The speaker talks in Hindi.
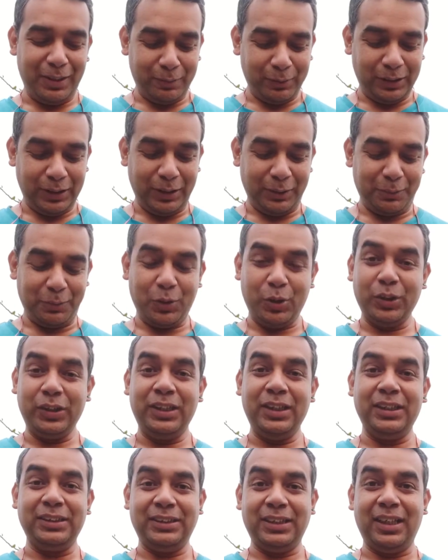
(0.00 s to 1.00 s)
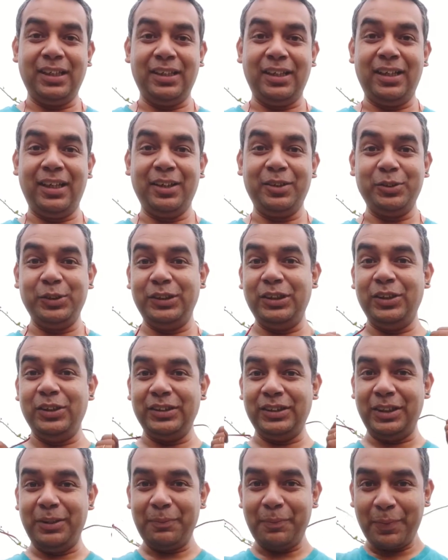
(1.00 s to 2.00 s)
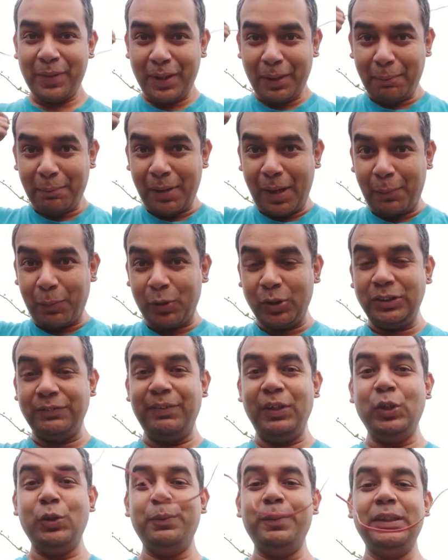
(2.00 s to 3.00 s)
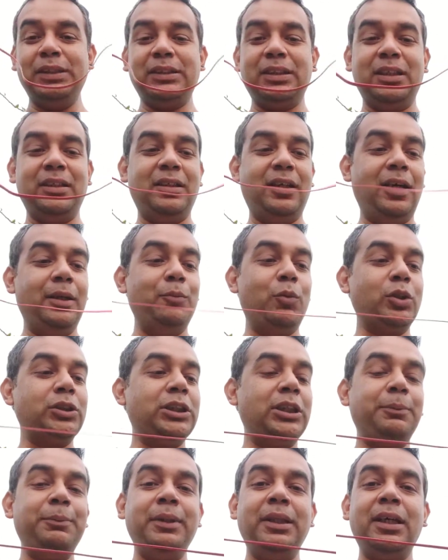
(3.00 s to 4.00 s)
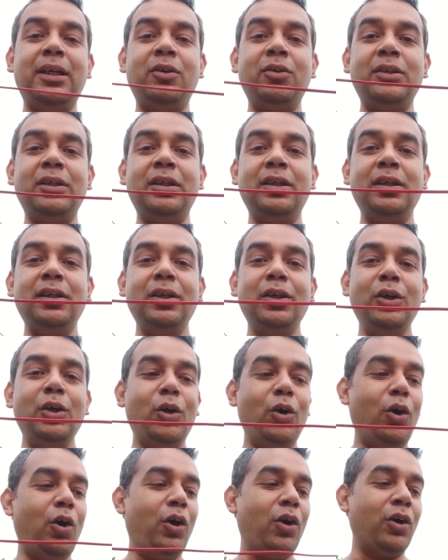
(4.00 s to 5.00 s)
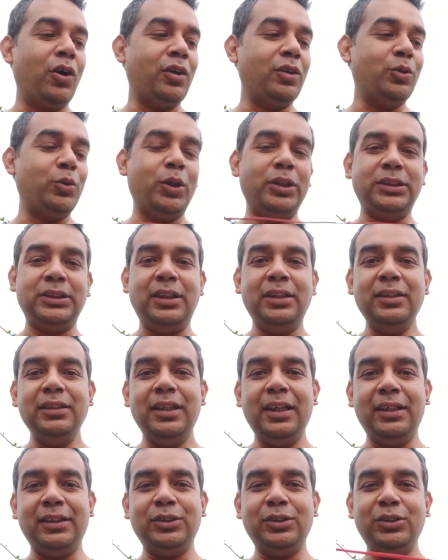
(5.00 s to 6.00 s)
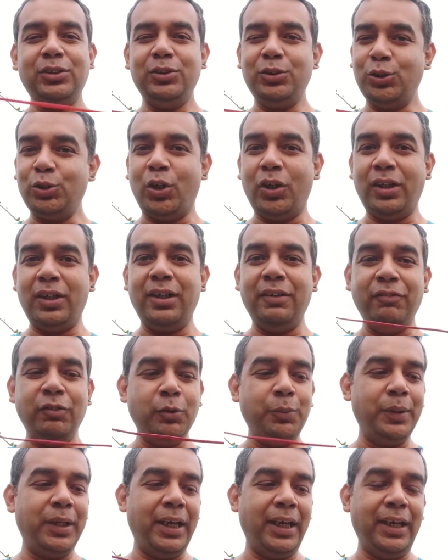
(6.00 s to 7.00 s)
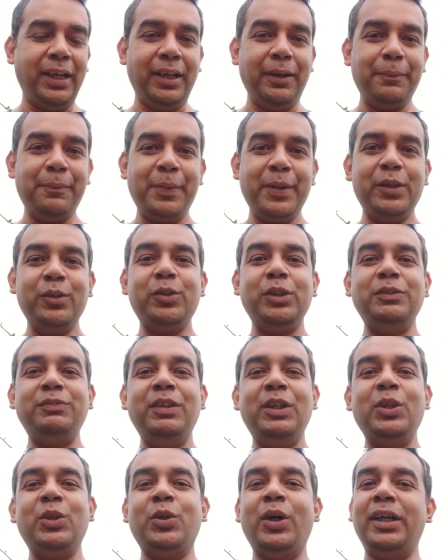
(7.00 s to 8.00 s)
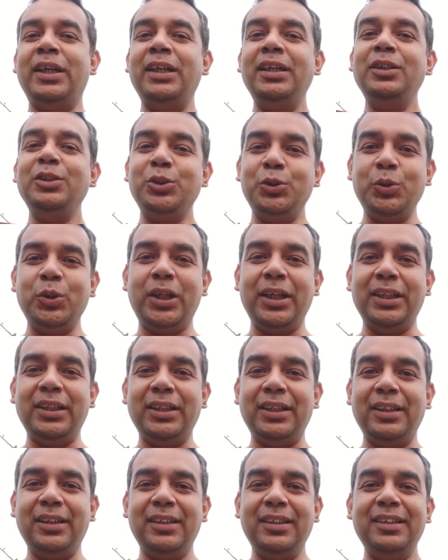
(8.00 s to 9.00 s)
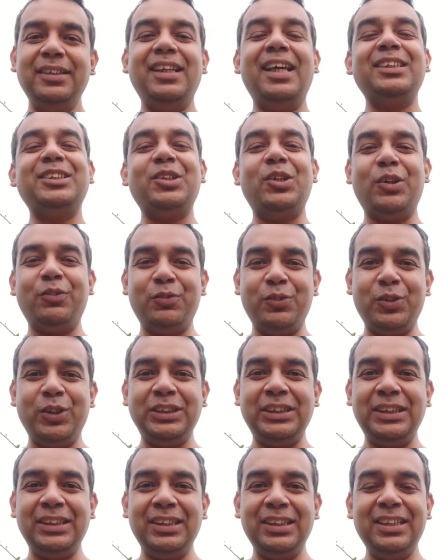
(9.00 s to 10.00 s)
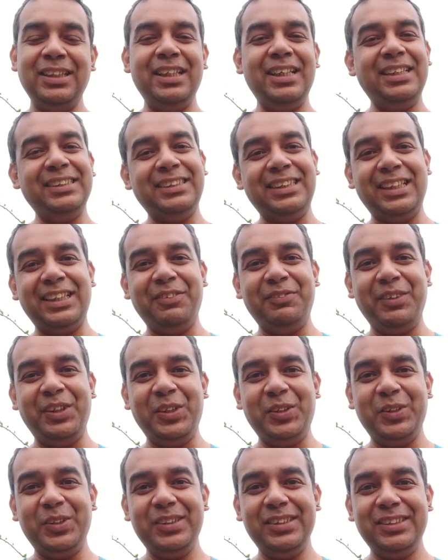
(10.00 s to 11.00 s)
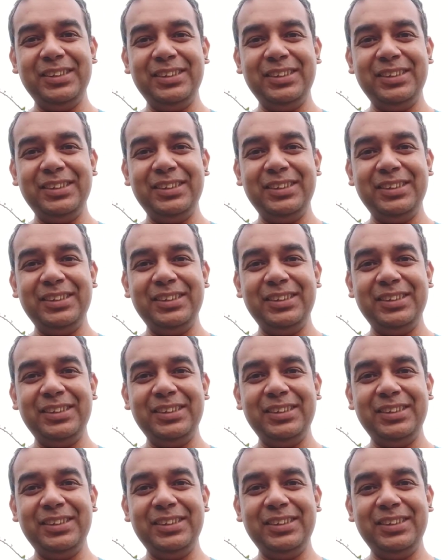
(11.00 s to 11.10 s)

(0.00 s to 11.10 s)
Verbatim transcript: ये मुझे बहुत ही अच्छा लग रहा है कुछ दिनों से मैं आपको इस वीडियो में इसका अनबॉक्सिंग भी दिखाऊँगा और थोड़ा सा एक शॉर्ट रिव्यू भी करेंगे तो इस वीडियो को आइए शुरू करते हैं थैंक्स लॉट फॉर वॉचिंग लेट्स स्टार्ट द वीडियो